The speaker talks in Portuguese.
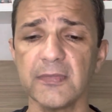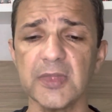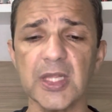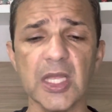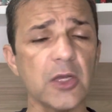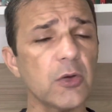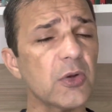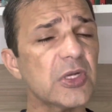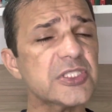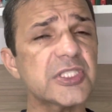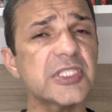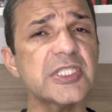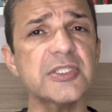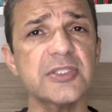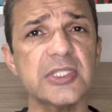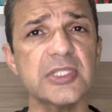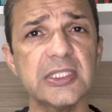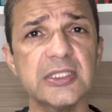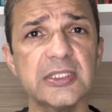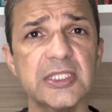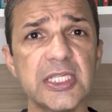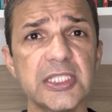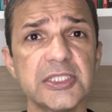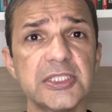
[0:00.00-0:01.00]
Eu acho que isso
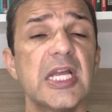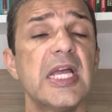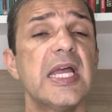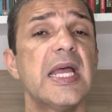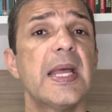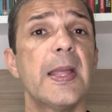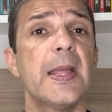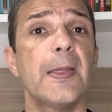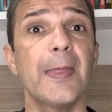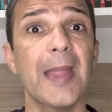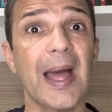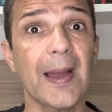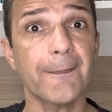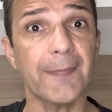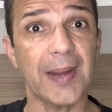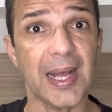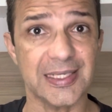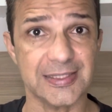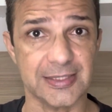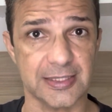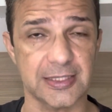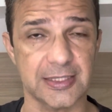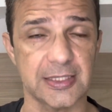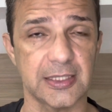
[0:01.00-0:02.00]
ele deixa. Na
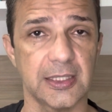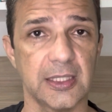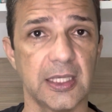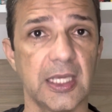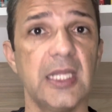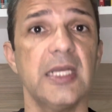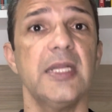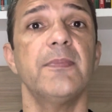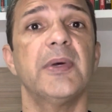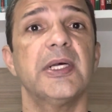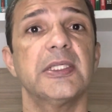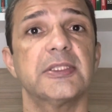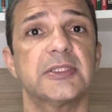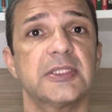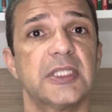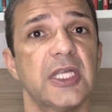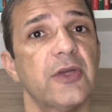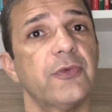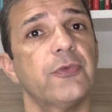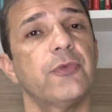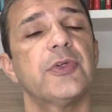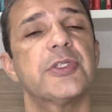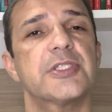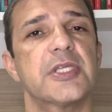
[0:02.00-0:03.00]
base, ele
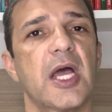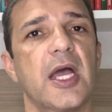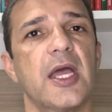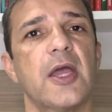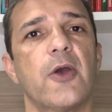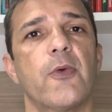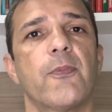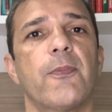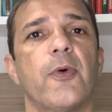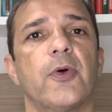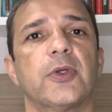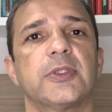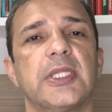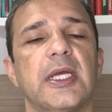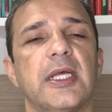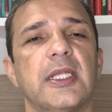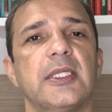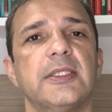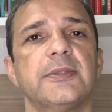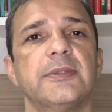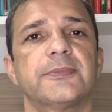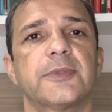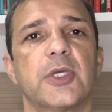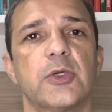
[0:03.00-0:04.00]
manteve o Israel
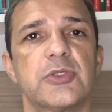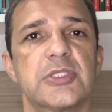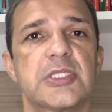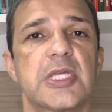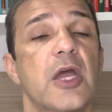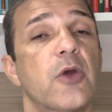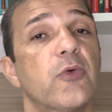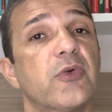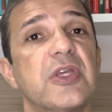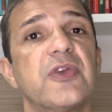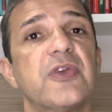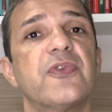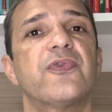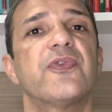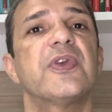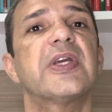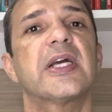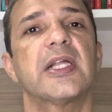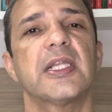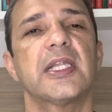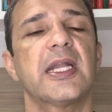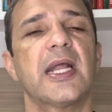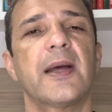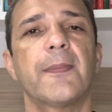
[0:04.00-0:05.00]
Portela, é o Israel que
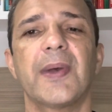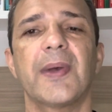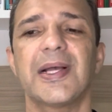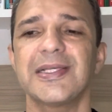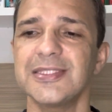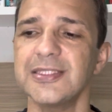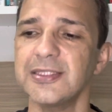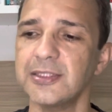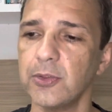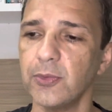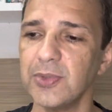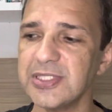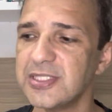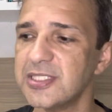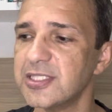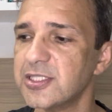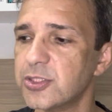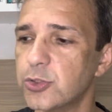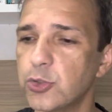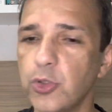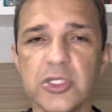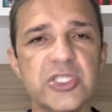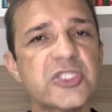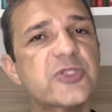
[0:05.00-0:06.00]
fica lá na base. Então,
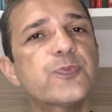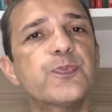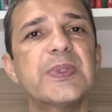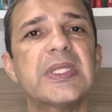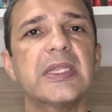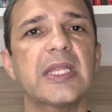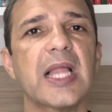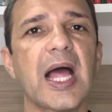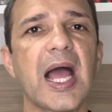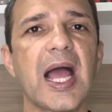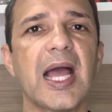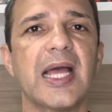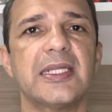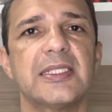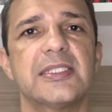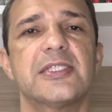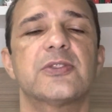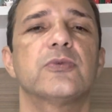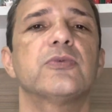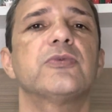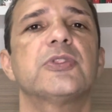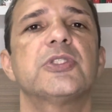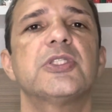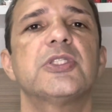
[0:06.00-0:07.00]
esses dois pilares
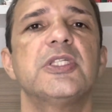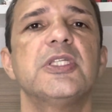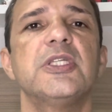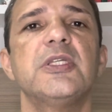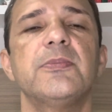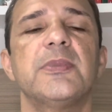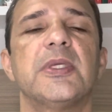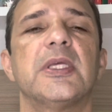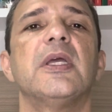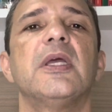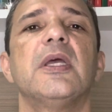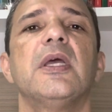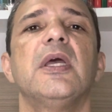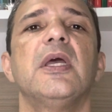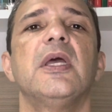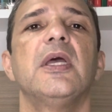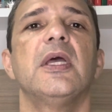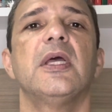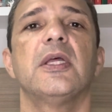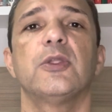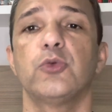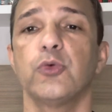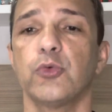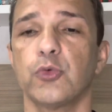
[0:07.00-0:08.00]
do time
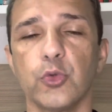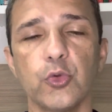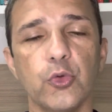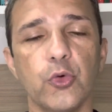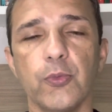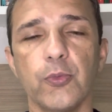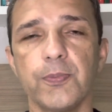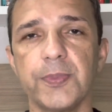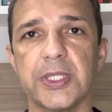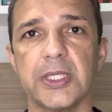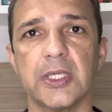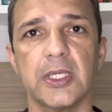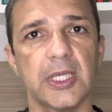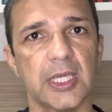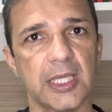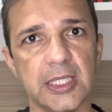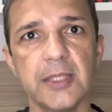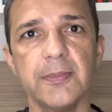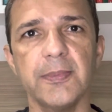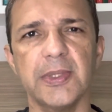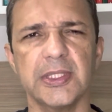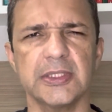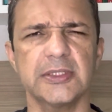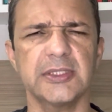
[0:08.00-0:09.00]
do clube,
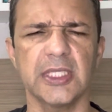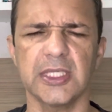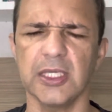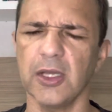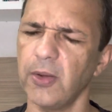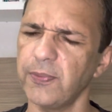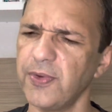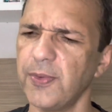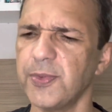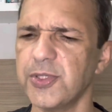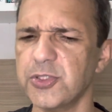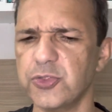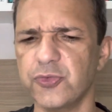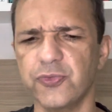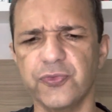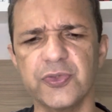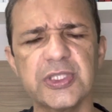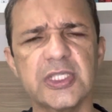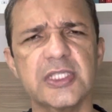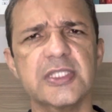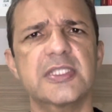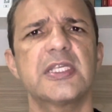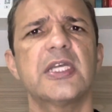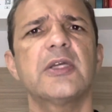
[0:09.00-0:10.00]
ele mantém. Obviamente o
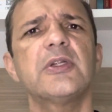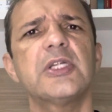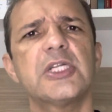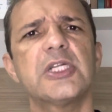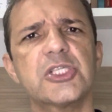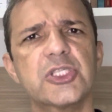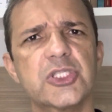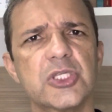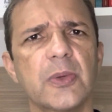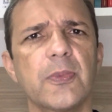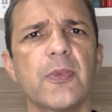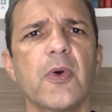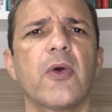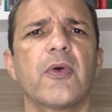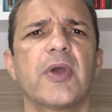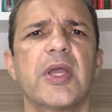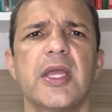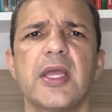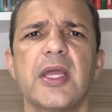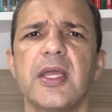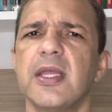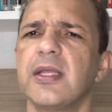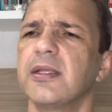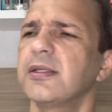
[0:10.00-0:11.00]
financeiro ele chamou
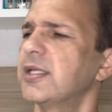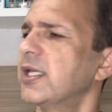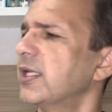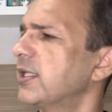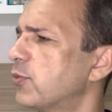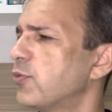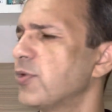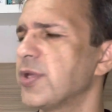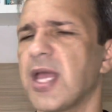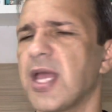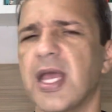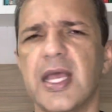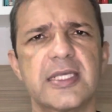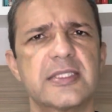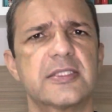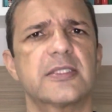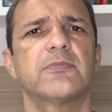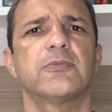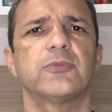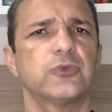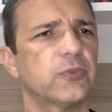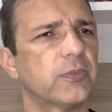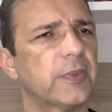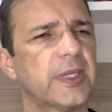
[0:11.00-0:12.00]
alguém que ele conhece
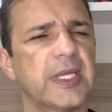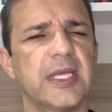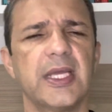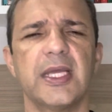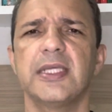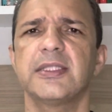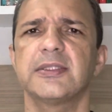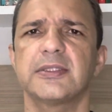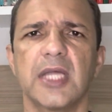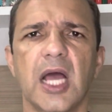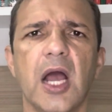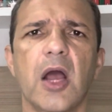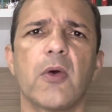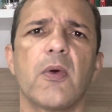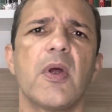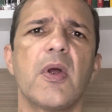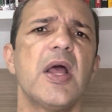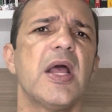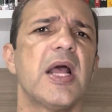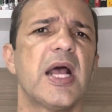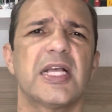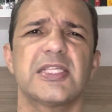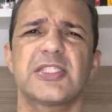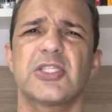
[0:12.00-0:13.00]
muito bem e tal,
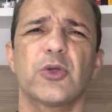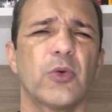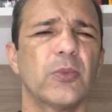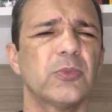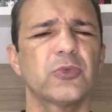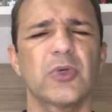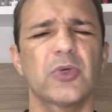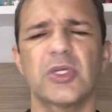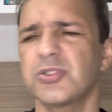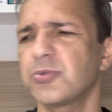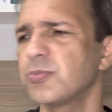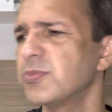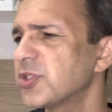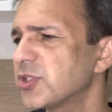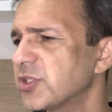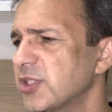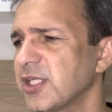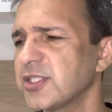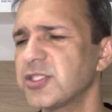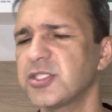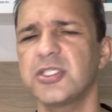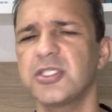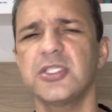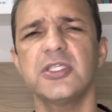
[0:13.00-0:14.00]
assim como do
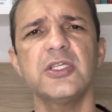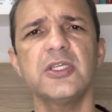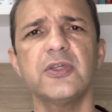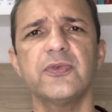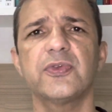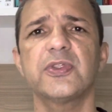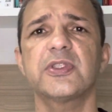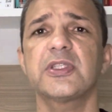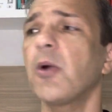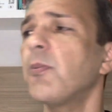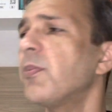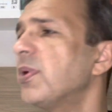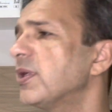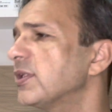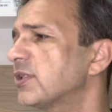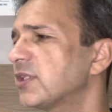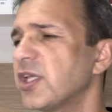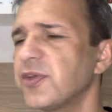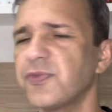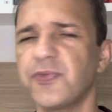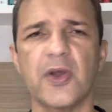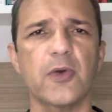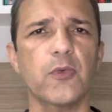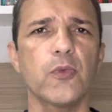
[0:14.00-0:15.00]
administrativo e tal,
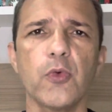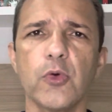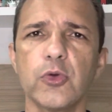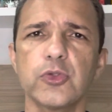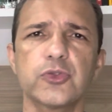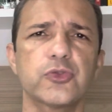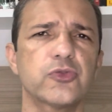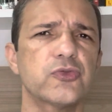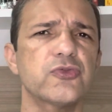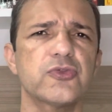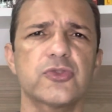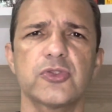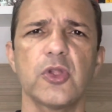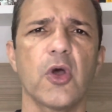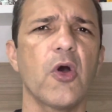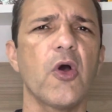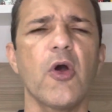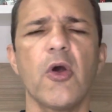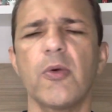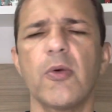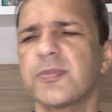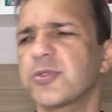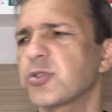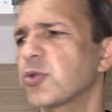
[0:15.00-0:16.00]
manteve alguns outros
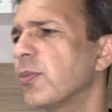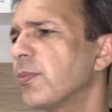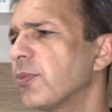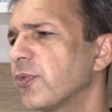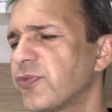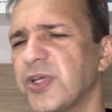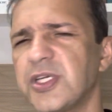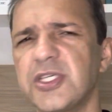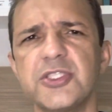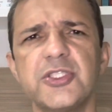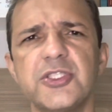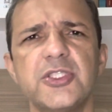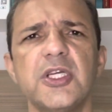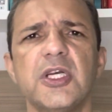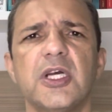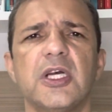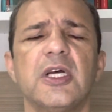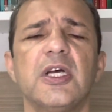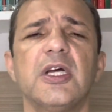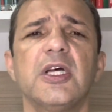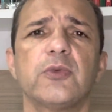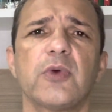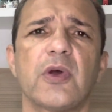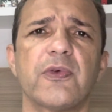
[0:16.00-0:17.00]
nomes, como
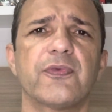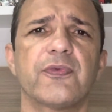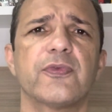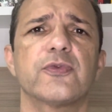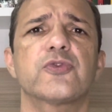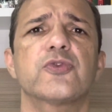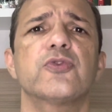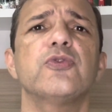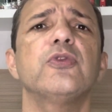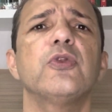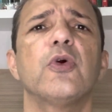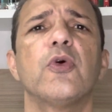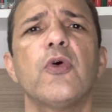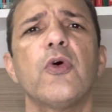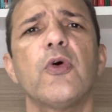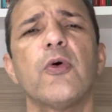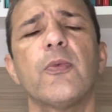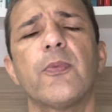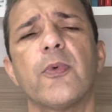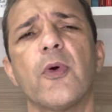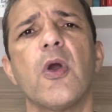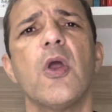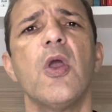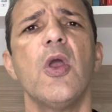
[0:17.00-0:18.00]
Veridiano, Afonso
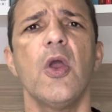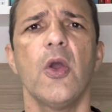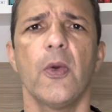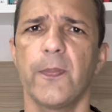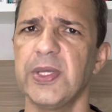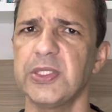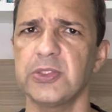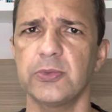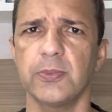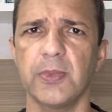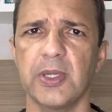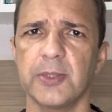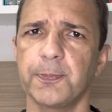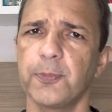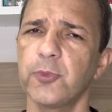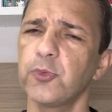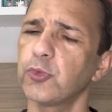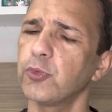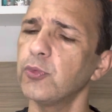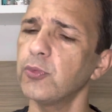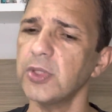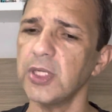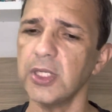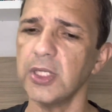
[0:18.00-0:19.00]
Lobo, Pedro
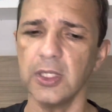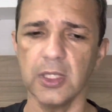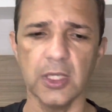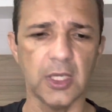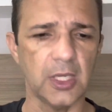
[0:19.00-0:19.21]
Mapurunga,